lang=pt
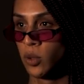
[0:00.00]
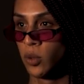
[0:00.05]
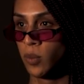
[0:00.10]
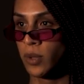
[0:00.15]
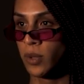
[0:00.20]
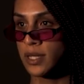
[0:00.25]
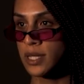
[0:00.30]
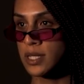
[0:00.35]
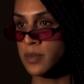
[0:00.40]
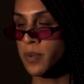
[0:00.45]

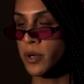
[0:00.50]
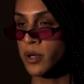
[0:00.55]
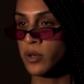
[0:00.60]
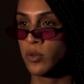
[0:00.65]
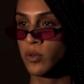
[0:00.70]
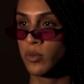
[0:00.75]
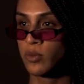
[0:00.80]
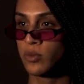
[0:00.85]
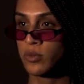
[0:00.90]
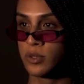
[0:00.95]
Uma das
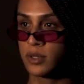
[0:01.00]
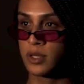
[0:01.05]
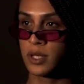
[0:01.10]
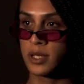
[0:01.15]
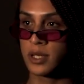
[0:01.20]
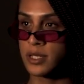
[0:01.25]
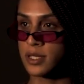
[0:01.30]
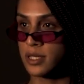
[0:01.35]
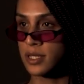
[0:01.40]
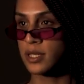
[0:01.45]

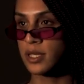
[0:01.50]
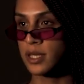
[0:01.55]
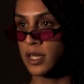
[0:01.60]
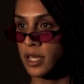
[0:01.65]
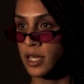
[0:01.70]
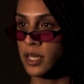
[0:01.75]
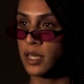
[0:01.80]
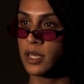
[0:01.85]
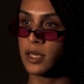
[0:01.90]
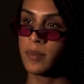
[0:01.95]
perguntas
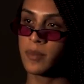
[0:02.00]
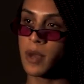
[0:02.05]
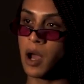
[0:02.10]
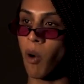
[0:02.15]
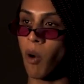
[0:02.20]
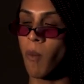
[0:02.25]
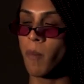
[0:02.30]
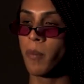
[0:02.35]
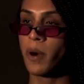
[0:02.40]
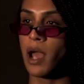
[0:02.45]
que me
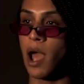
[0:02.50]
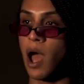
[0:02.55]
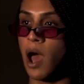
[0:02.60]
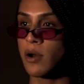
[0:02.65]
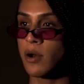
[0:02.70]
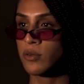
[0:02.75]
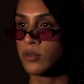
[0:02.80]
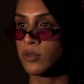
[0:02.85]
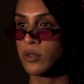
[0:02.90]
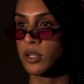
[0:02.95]

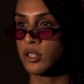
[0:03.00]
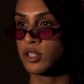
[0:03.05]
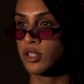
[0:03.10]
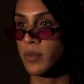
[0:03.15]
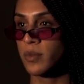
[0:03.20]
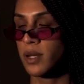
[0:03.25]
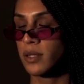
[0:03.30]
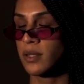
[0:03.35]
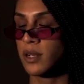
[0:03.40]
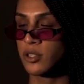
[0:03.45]
acompanharam durante
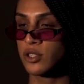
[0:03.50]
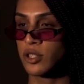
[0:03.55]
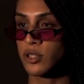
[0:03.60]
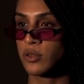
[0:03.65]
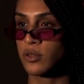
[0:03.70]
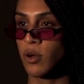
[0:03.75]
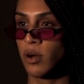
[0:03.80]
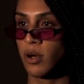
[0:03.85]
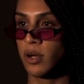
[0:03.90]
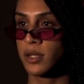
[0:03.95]
a minha
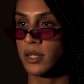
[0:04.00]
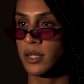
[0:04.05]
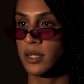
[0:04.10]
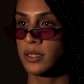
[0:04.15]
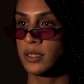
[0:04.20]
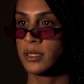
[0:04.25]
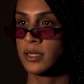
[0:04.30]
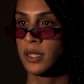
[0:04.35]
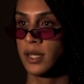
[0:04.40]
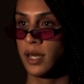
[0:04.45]

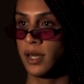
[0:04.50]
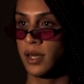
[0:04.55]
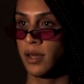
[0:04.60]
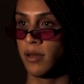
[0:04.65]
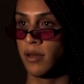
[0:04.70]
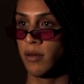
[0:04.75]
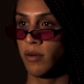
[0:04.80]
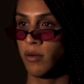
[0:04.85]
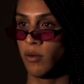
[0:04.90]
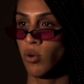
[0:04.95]
trajetória
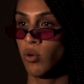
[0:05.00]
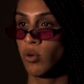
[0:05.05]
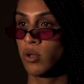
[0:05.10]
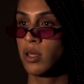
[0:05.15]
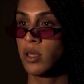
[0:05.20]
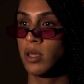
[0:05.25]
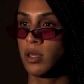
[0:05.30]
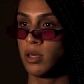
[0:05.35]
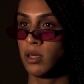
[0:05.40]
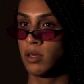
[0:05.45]
é o
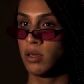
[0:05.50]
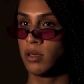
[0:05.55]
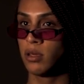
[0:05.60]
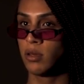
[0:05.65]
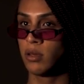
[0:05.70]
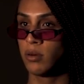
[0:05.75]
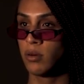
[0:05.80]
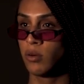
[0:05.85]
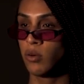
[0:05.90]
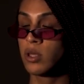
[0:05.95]

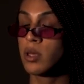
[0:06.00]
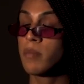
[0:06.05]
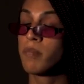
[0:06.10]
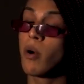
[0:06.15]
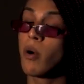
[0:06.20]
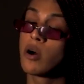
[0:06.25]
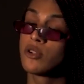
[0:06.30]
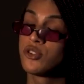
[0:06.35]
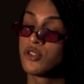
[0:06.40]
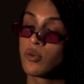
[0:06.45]
que, o que
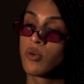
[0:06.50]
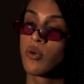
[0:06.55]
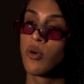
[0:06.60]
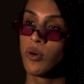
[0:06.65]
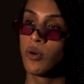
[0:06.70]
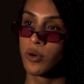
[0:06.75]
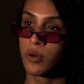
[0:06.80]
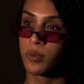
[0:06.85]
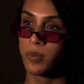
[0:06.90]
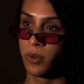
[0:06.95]
pode um
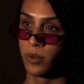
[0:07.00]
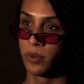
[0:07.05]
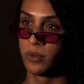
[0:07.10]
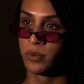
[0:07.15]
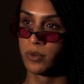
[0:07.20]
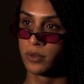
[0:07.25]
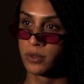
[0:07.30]
corpo?